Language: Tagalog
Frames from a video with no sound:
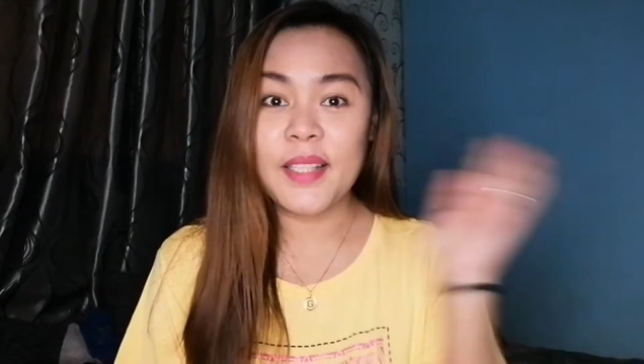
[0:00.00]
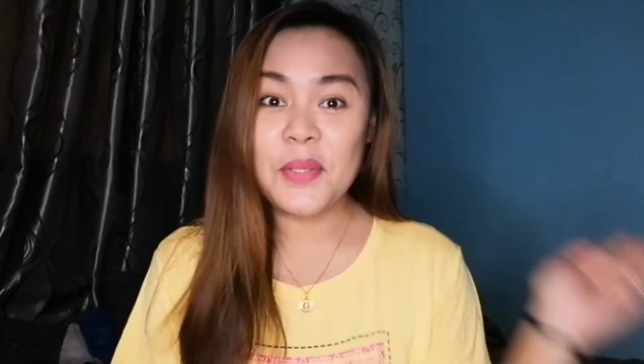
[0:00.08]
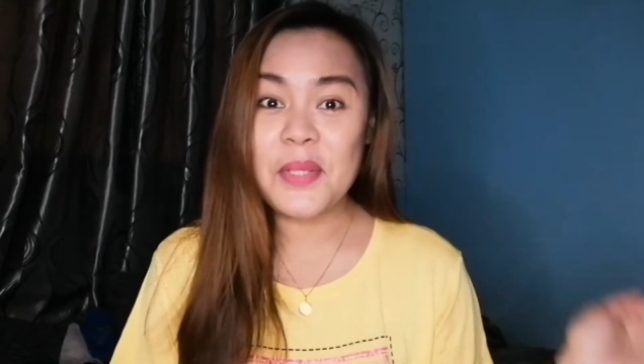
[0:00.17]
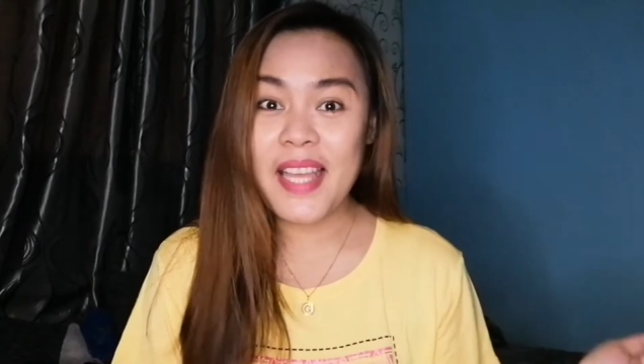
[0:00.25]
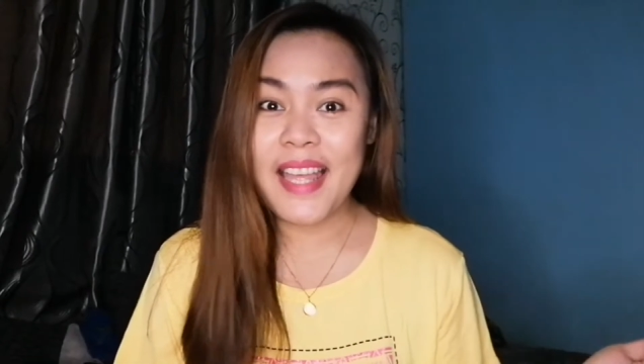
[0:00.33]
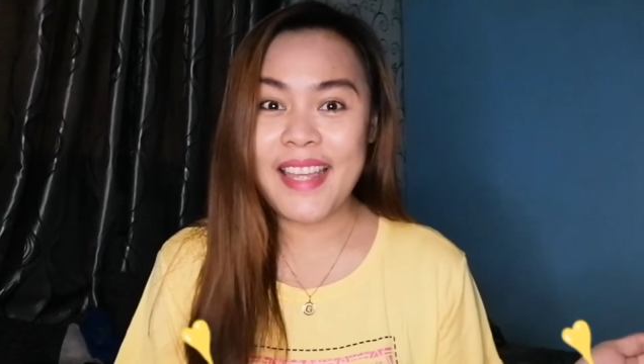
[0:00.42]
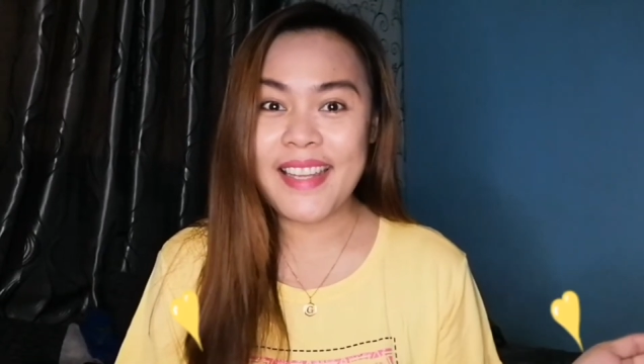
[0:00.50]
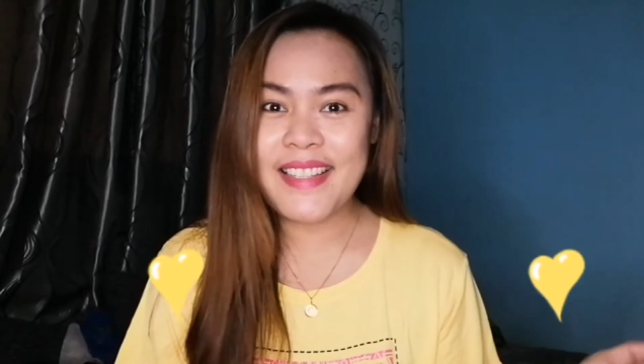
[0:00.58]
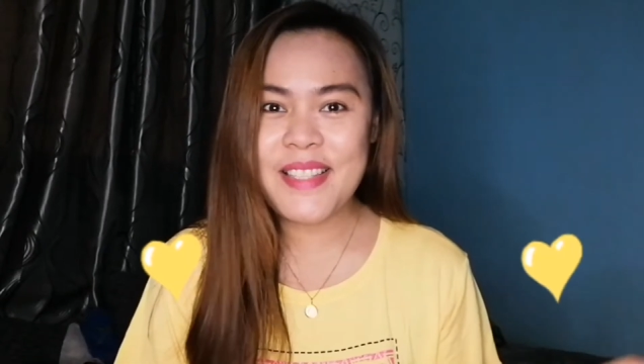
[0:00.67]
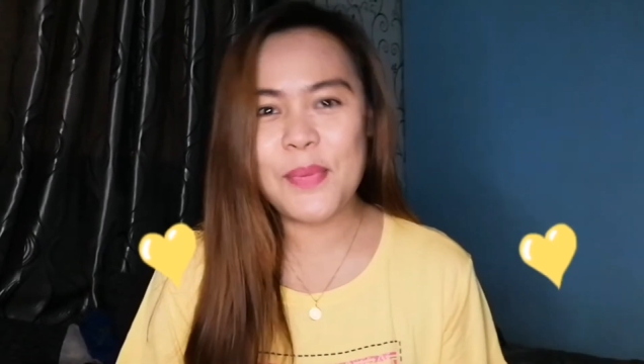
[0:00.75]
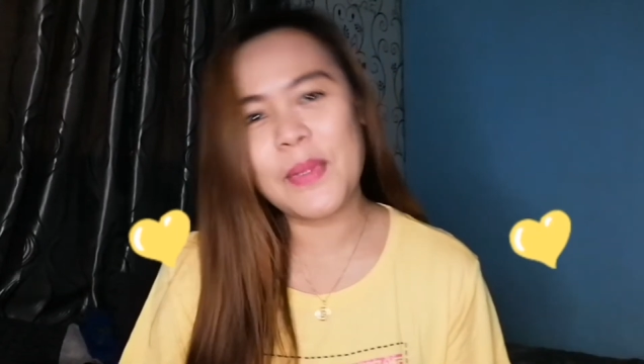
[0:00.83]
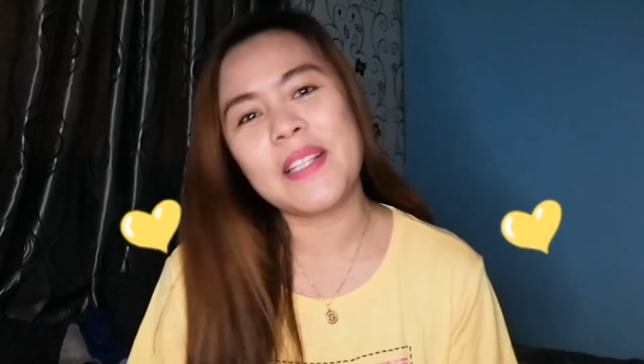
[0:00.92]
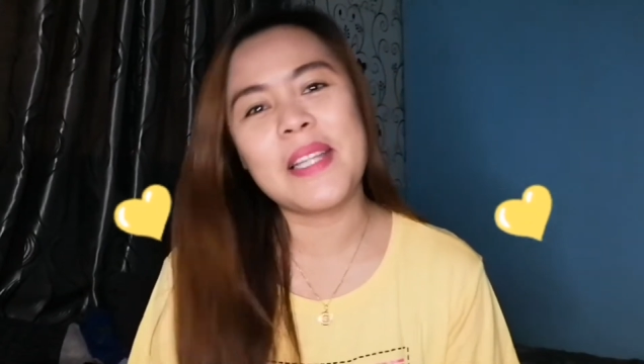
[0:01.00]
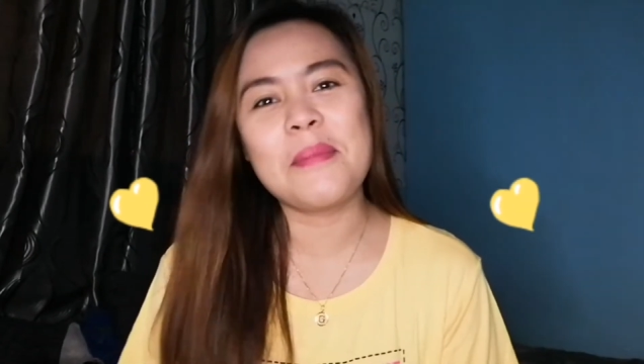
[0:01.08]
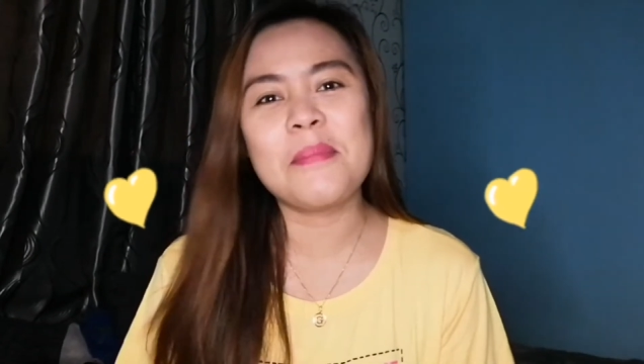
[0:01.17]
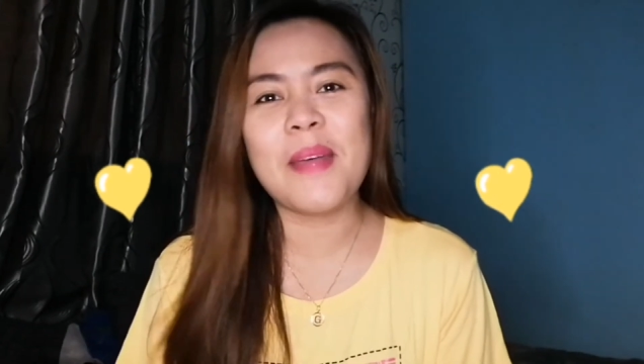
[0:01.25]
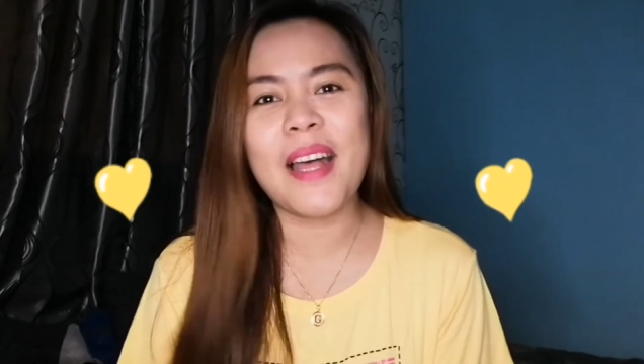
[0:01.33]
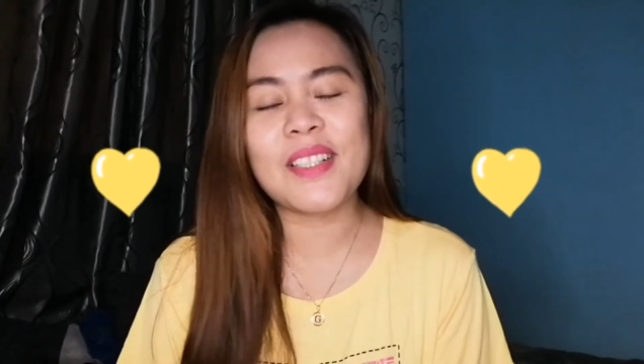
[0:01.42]
Hello guys!
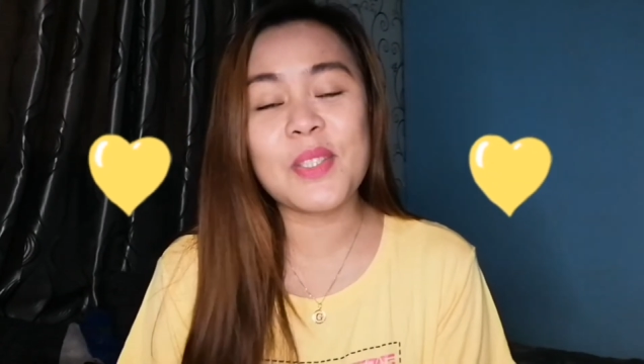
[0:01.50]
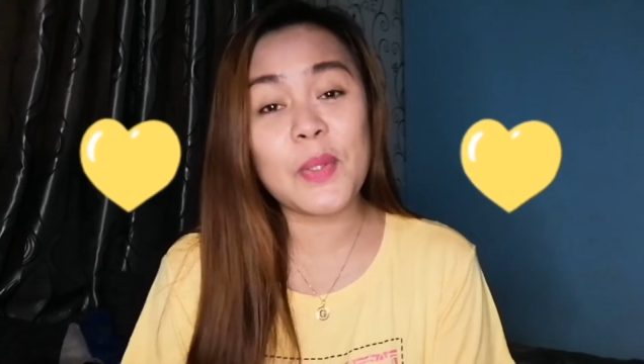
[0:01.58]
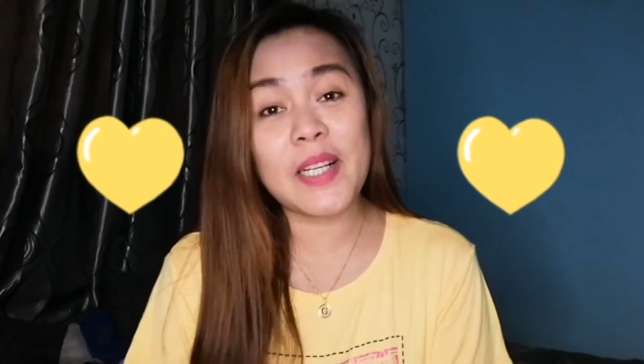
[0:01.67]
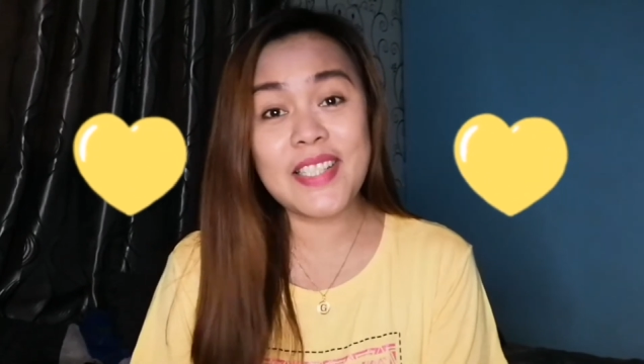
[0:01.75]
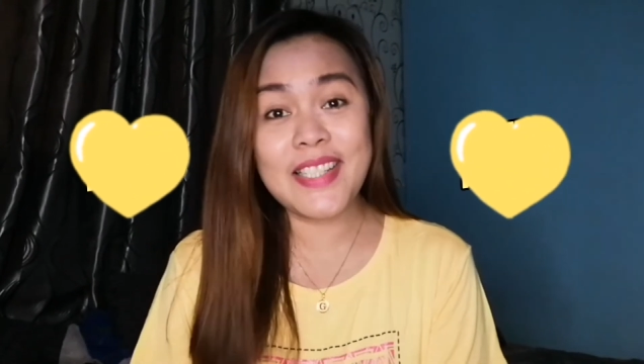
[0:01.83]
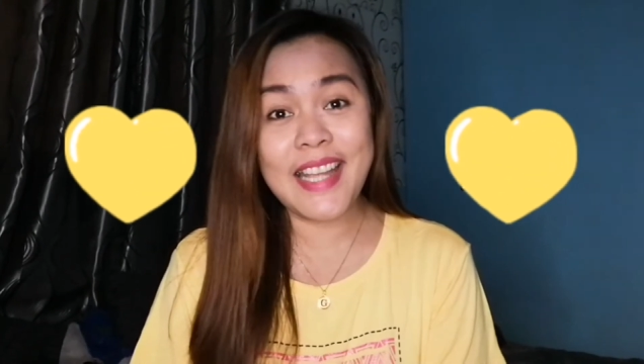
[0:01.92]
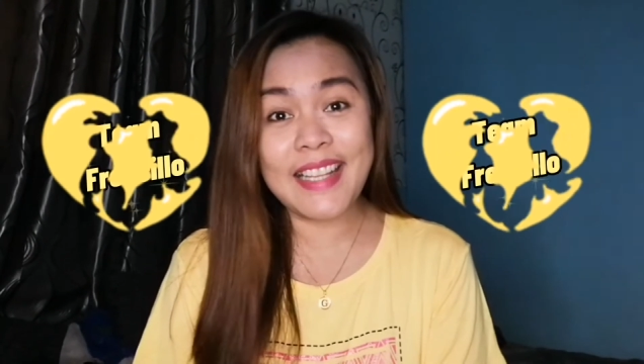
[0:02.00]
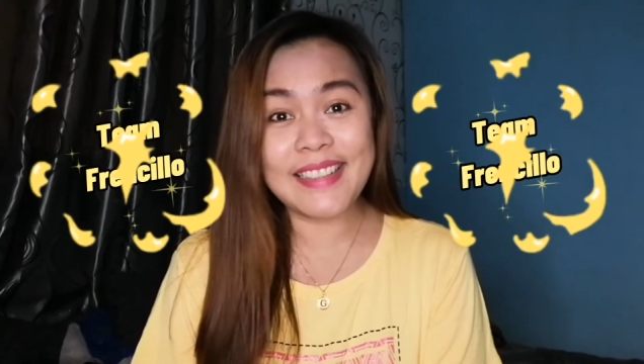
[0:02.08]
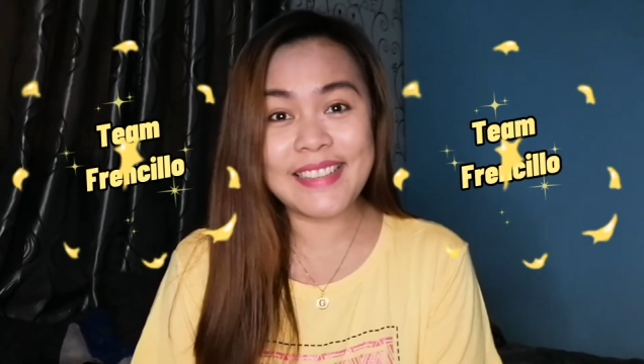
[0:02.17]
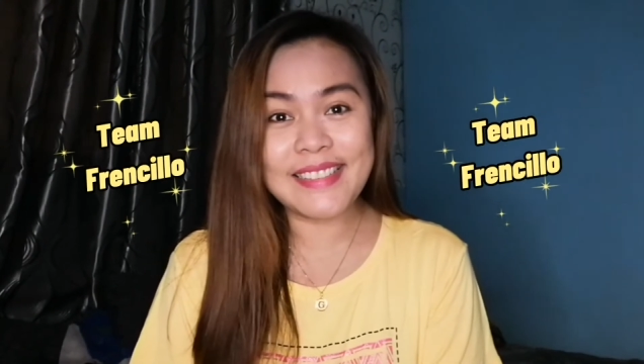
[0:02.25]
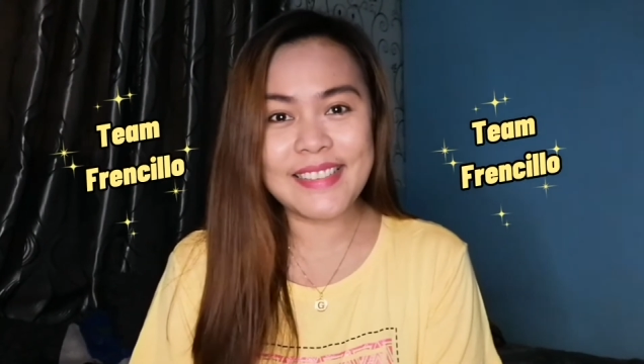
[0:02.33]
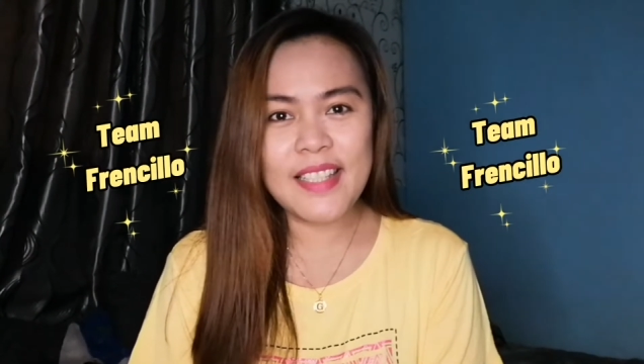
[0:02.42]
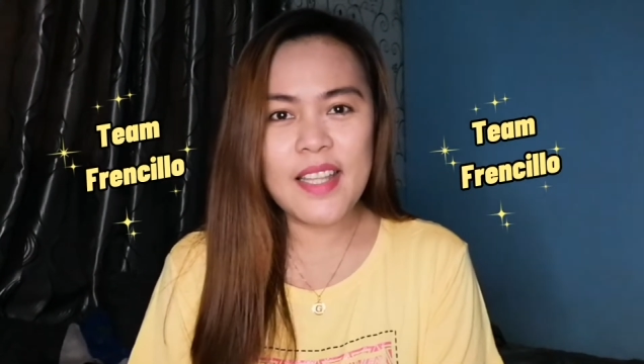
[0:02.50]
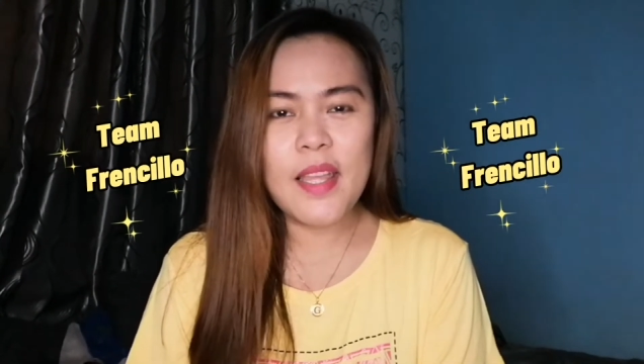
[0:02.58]
Welcome back to our channel!